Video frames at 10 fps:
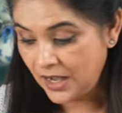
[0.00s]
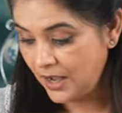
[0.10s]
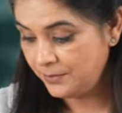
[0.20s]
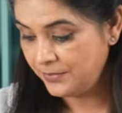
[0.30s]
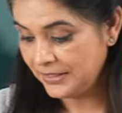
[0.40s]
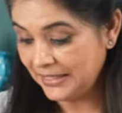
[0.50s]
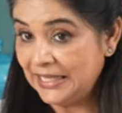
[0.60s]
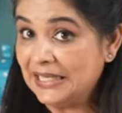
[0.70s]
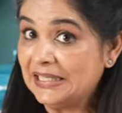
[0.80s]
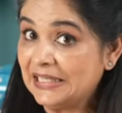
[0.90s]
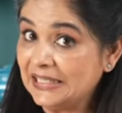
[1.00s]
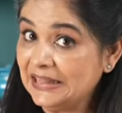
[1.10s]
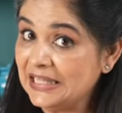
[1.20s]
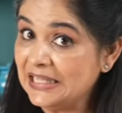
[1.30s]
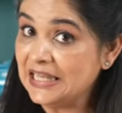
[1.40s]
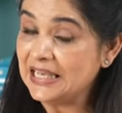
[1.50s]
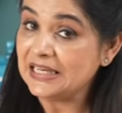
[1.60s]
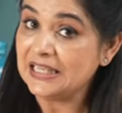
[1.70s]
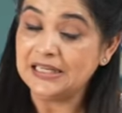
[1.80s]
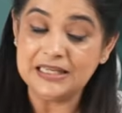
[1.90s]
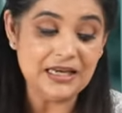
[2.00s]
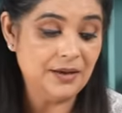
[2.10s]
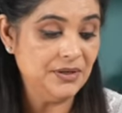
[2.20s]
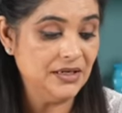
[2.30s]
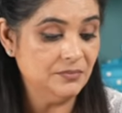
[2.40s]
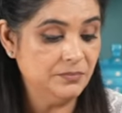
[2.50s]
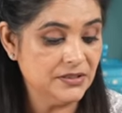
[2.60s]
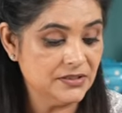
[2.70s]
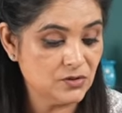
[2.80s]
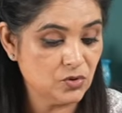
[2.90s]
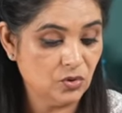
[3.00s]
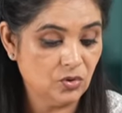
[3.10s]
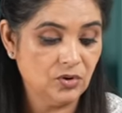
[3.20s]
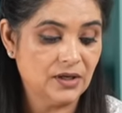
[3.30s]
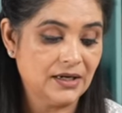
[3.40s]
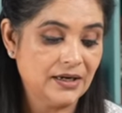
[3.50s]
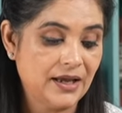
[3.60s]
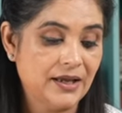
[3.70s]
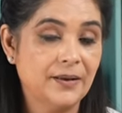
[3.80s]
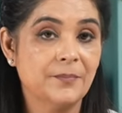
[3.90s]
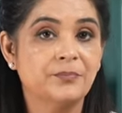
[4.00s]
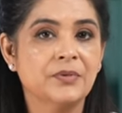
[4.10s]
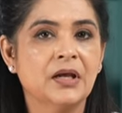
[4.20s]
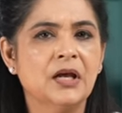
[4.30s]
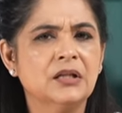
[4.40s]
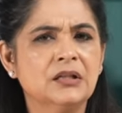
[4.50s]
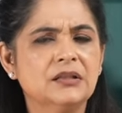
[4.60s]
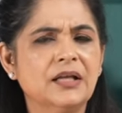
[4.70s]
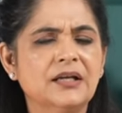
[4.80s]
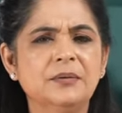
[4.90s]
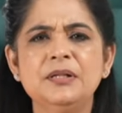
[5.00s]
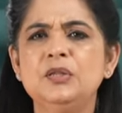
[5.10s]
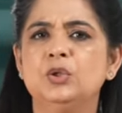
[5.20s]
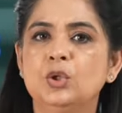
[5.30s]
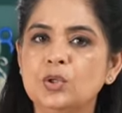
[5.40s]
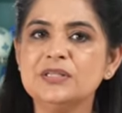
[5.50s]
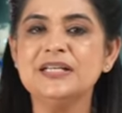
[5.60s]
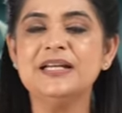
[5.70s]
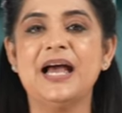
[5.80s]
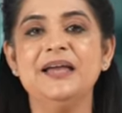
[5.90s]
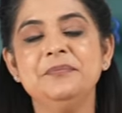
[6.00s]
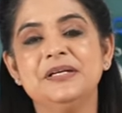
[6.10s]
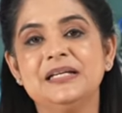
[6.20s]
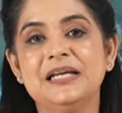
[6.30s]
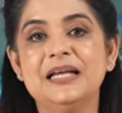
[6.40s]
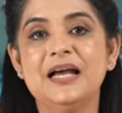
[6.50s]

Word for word: अब कितनी देर के लिए हमें इन पीसेस को कुक करना है तकरीबन दो से ढाई मिनट के लिए